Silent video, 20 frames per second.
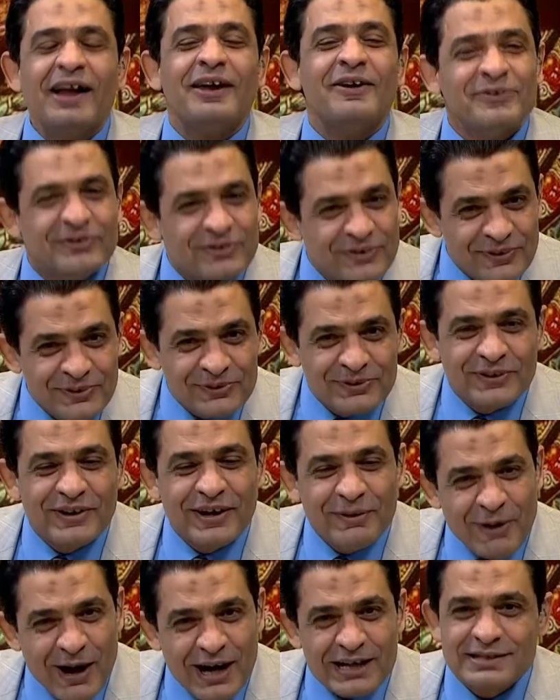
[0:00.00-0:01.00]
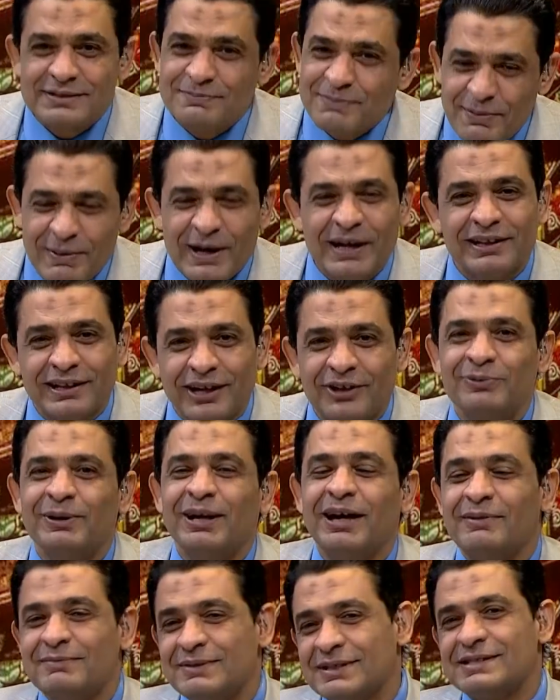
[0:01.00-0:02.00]
انا قلت له قلت له يا معاذ بابا هيطلع
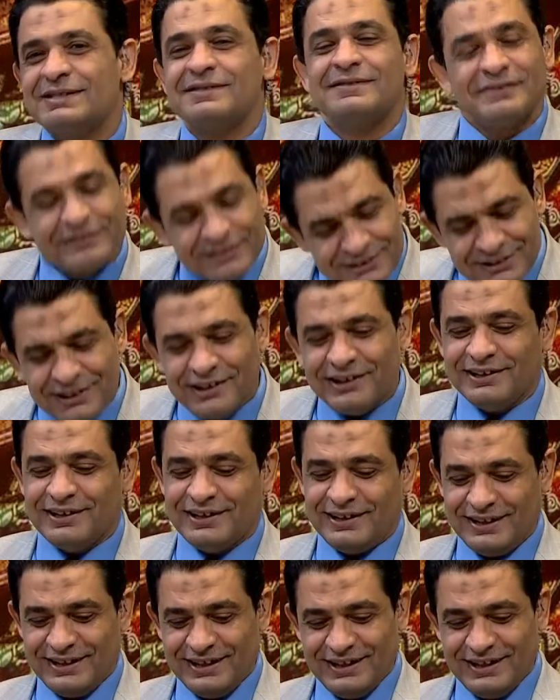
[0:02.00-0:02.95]
يوم الخميس ان شاء الله بس